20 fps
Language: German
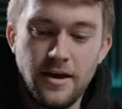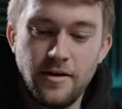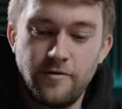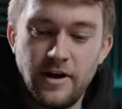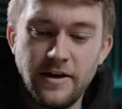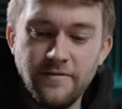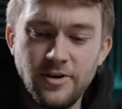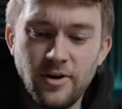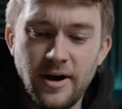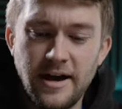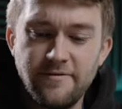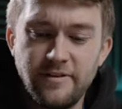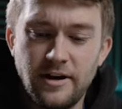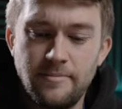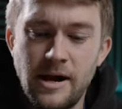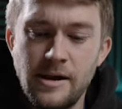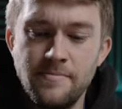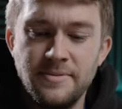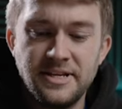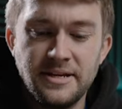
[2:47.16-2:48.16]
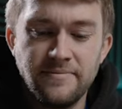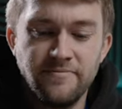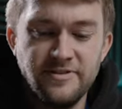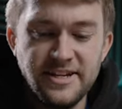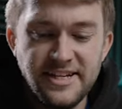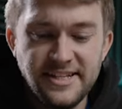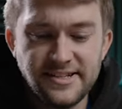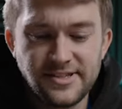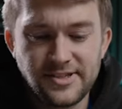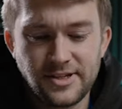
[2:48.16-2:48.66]
Fangen wir doch einfach mal mit dem
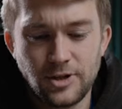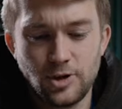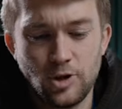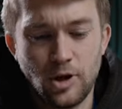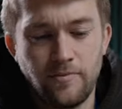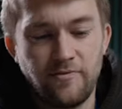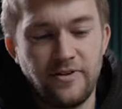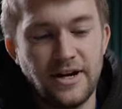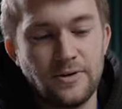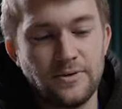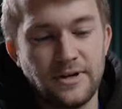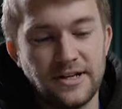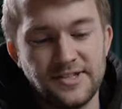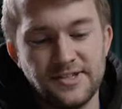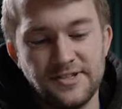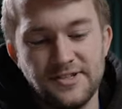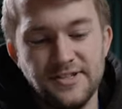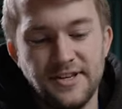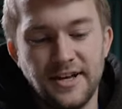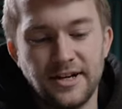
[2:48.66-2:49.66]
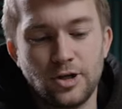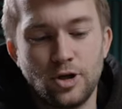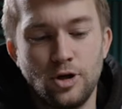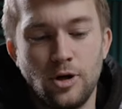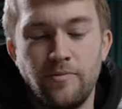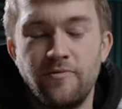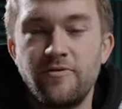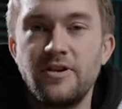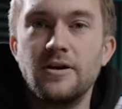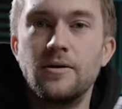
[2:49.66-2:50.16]
wichtigsten Knopf an und das ist dieser
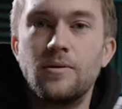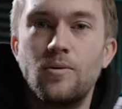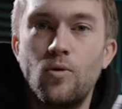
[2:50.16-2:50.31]
Knopf hier